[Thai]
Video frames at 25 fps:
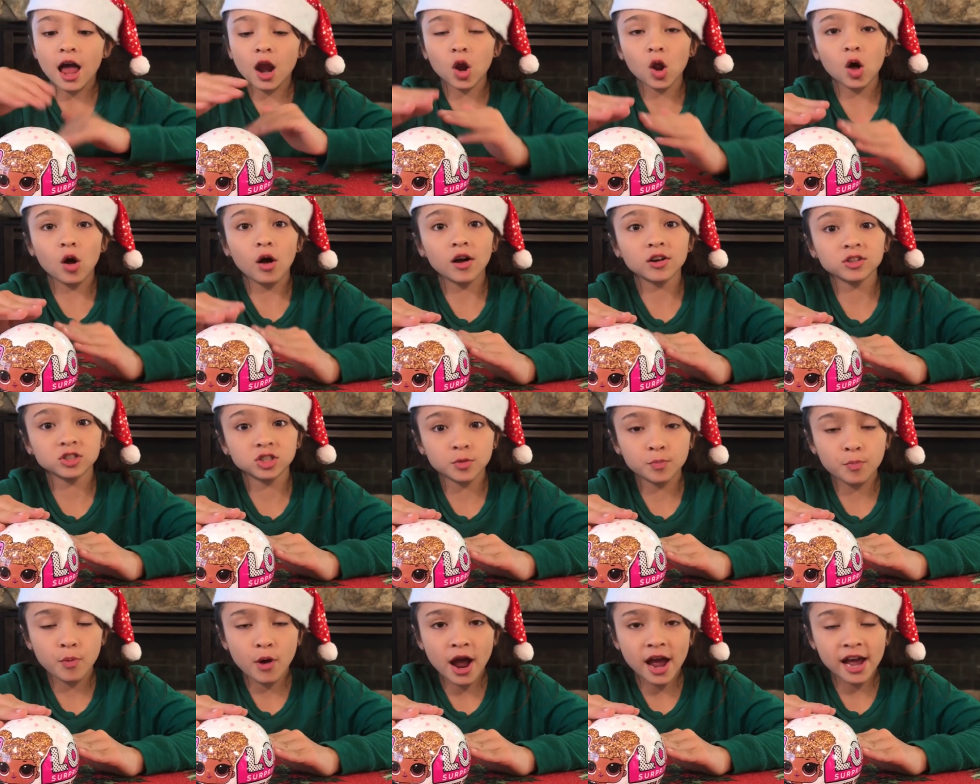แอล โอ แอล
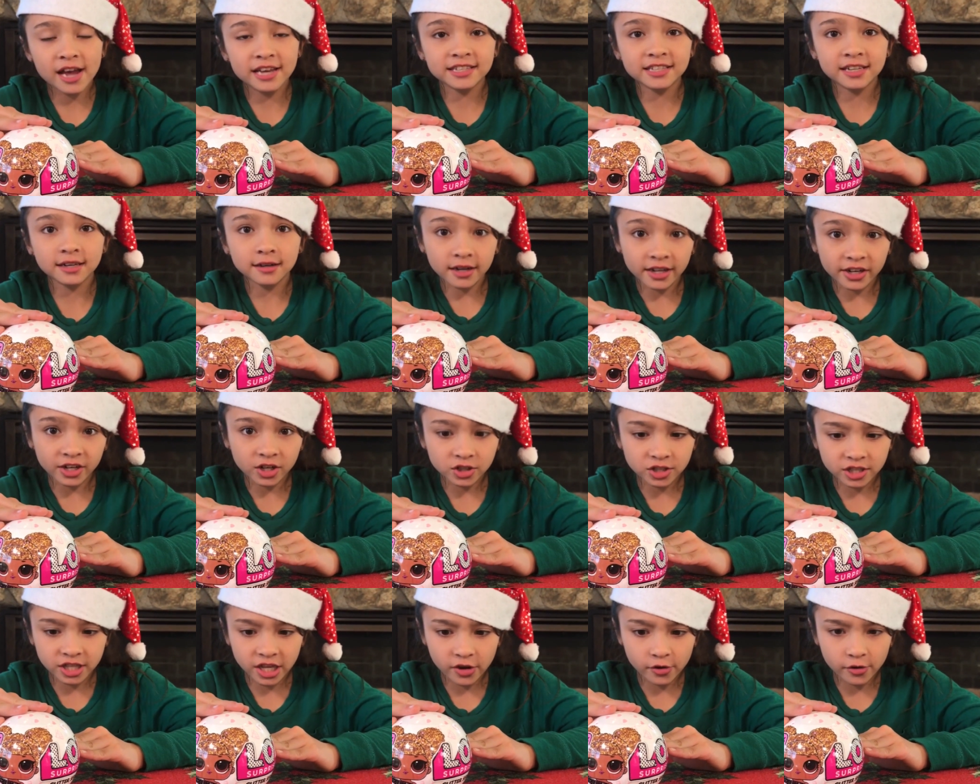Surprise
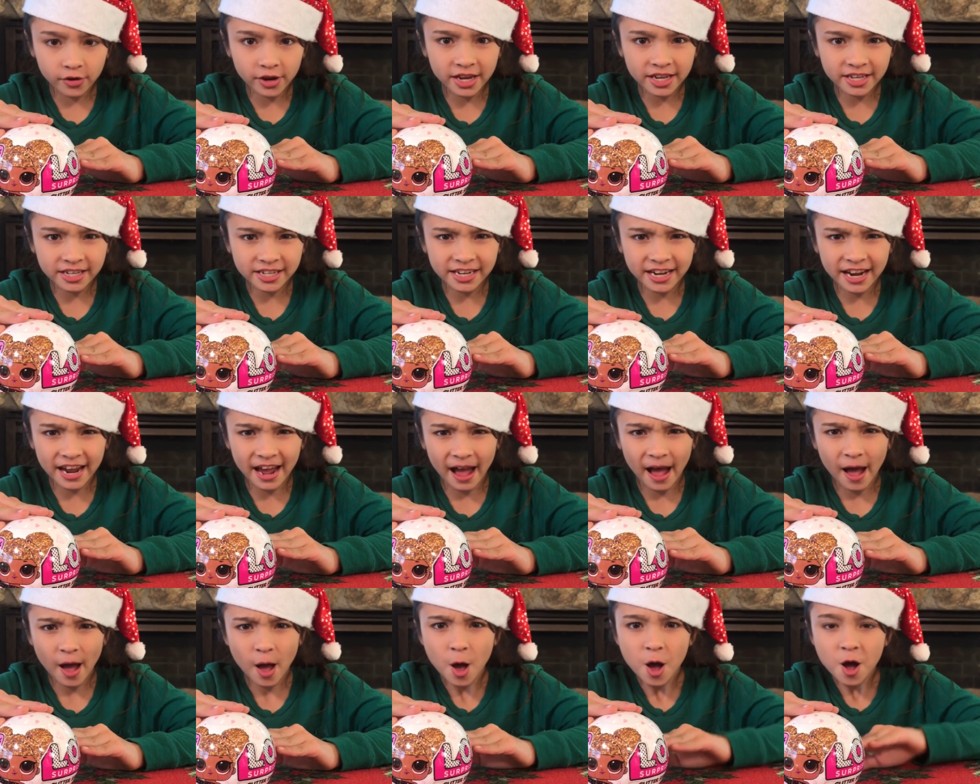Glitter Series เนี่
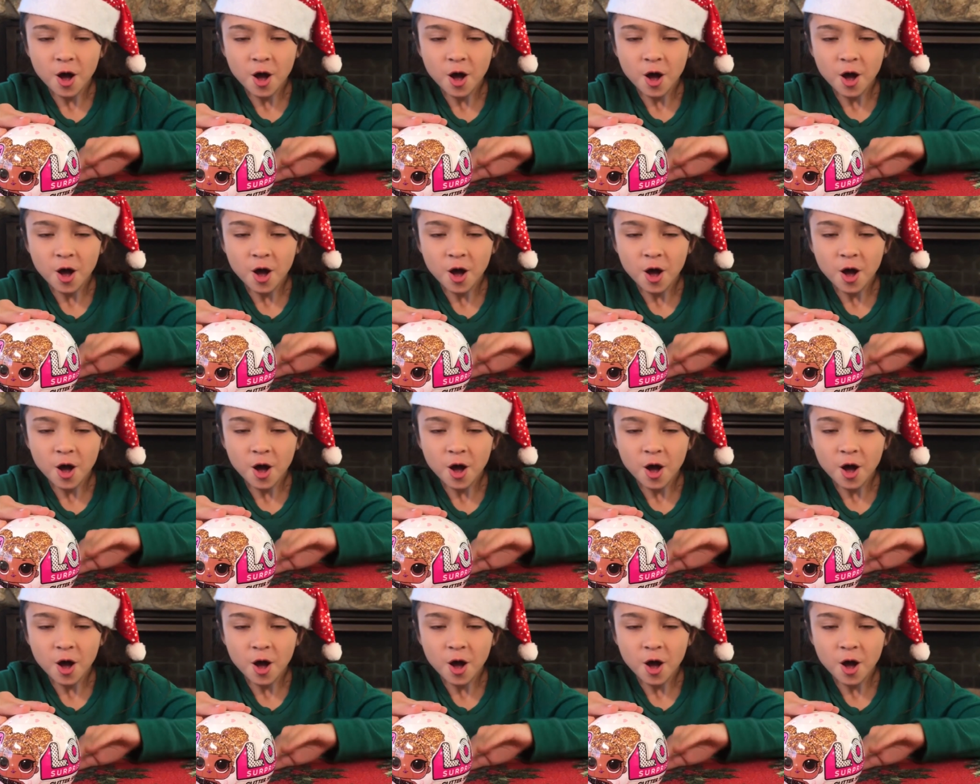ย